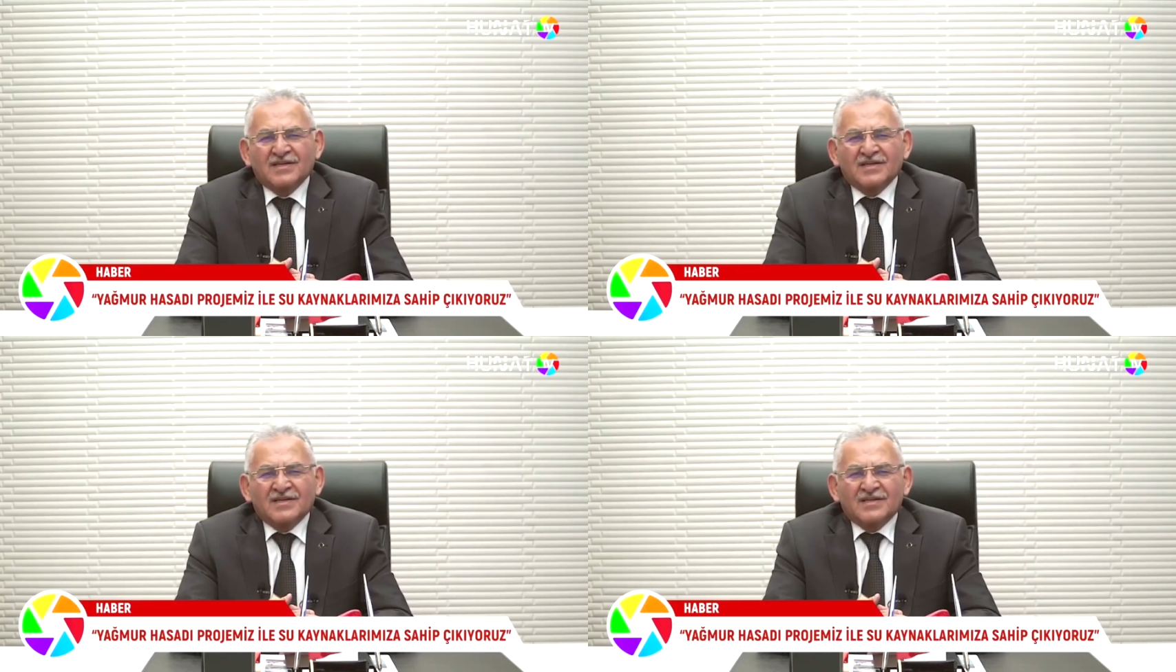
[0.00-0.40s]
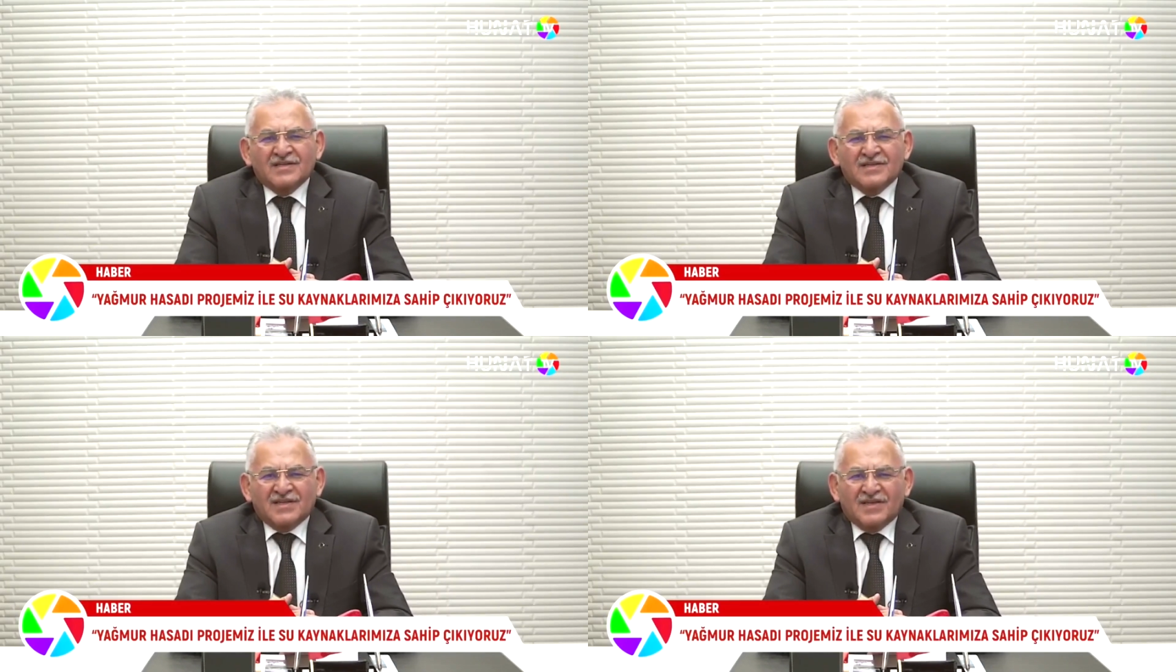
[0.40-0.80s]
geri
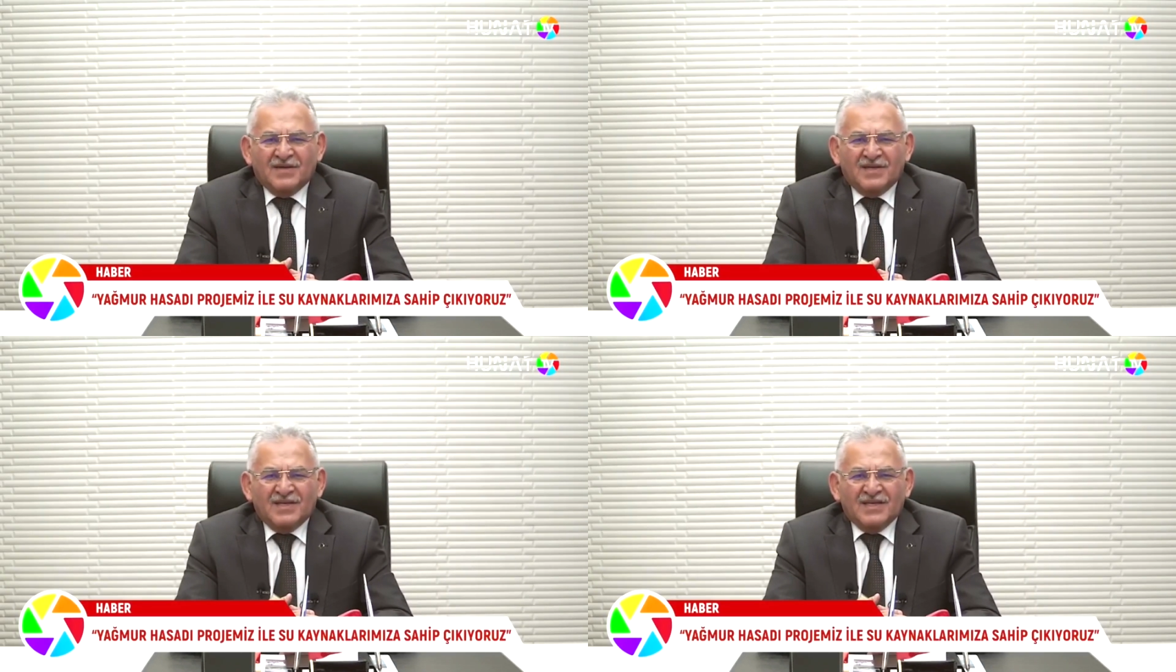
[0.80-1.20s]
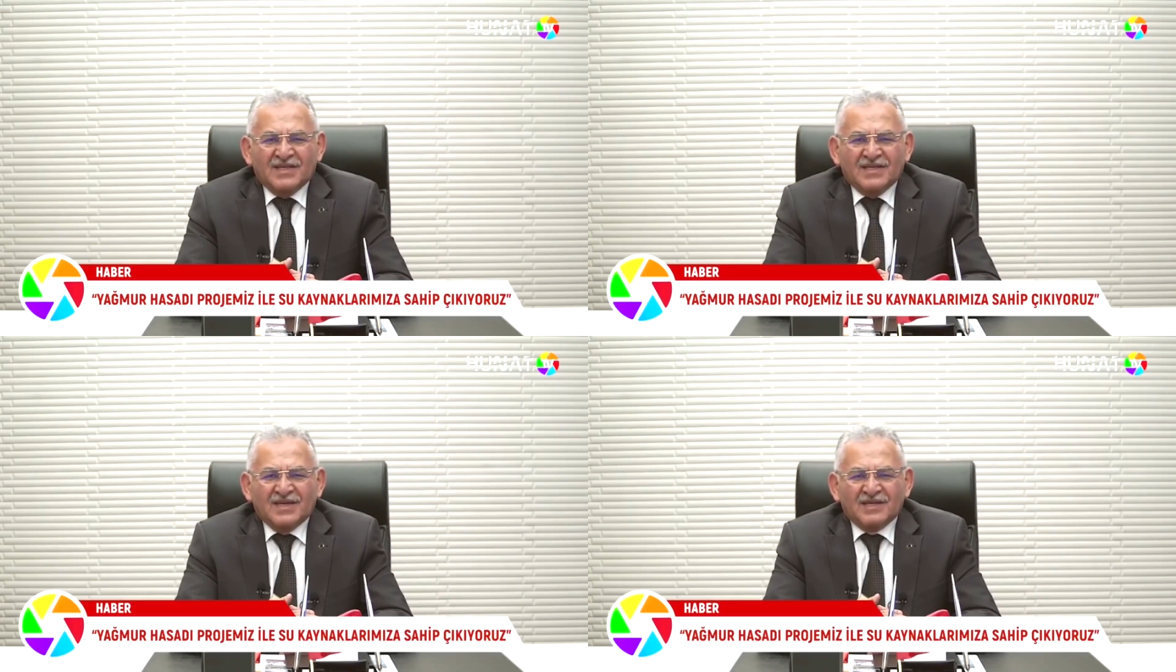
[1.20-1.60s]
dönüşüm
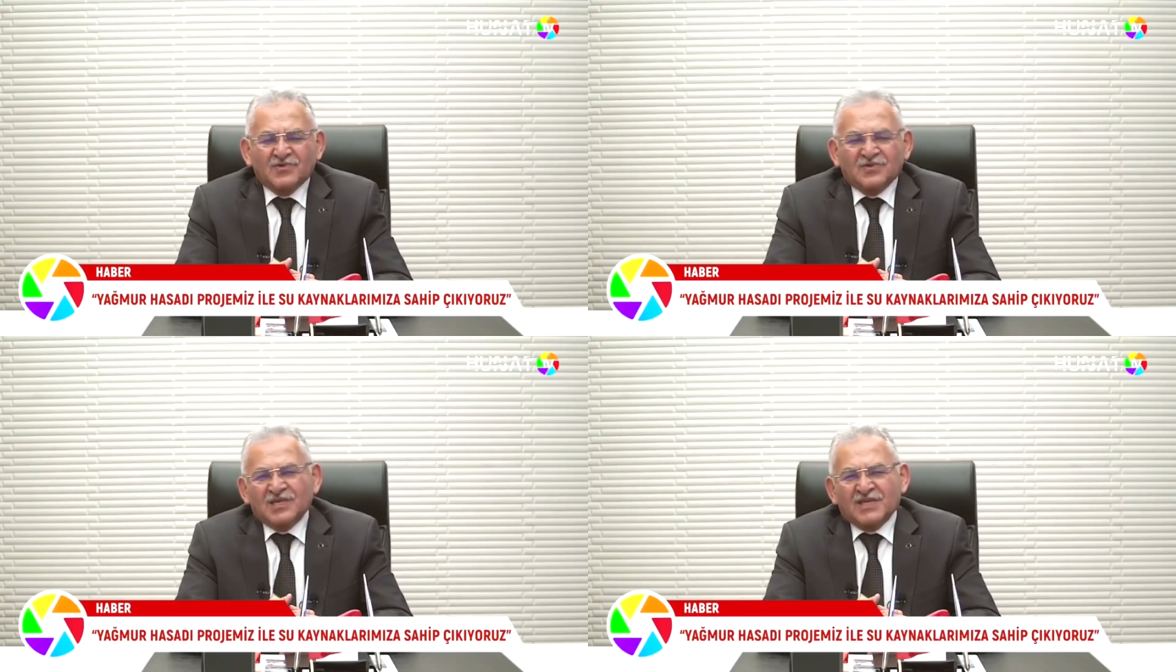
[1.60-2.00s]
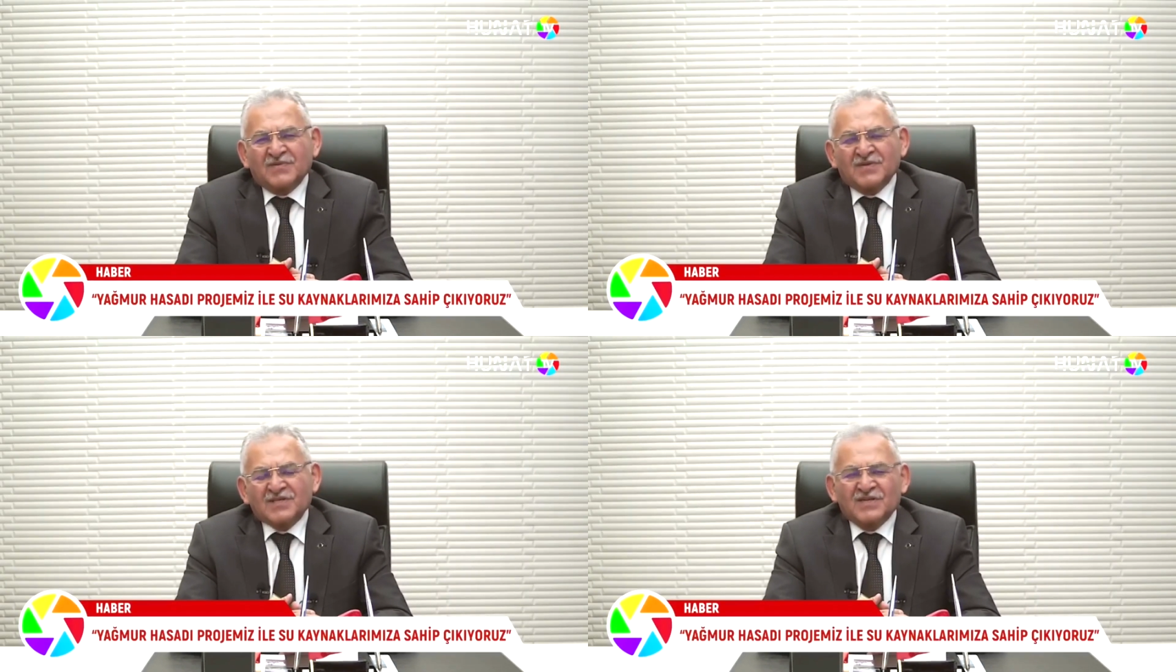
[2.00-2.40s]
anlamında
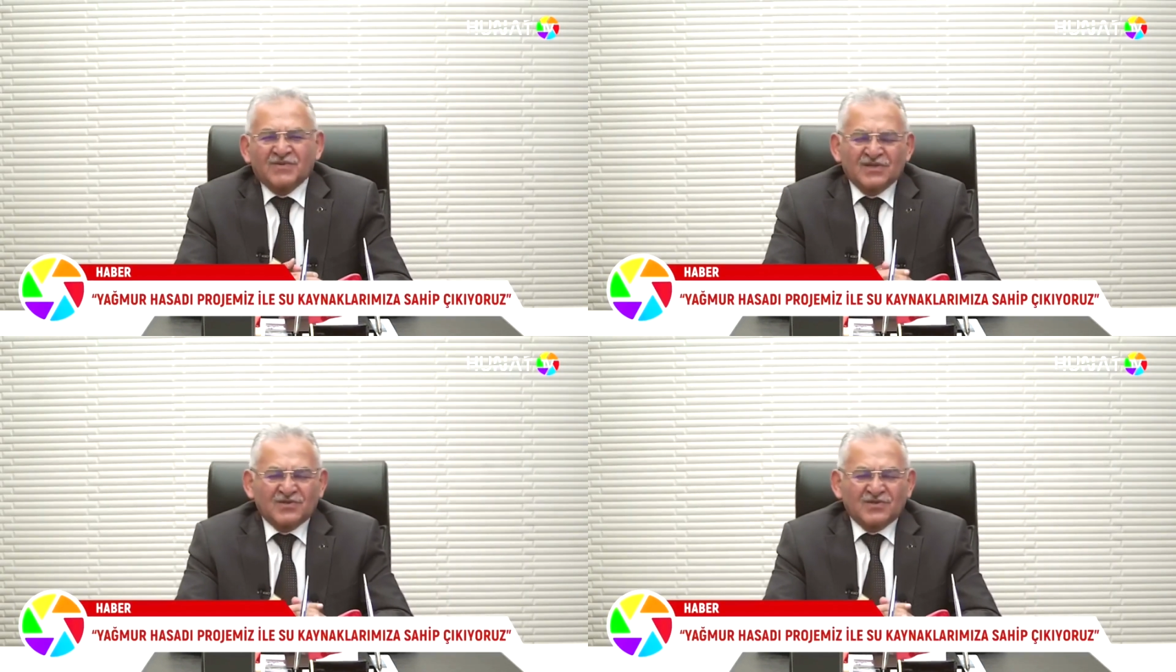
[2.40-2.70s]
önemli bir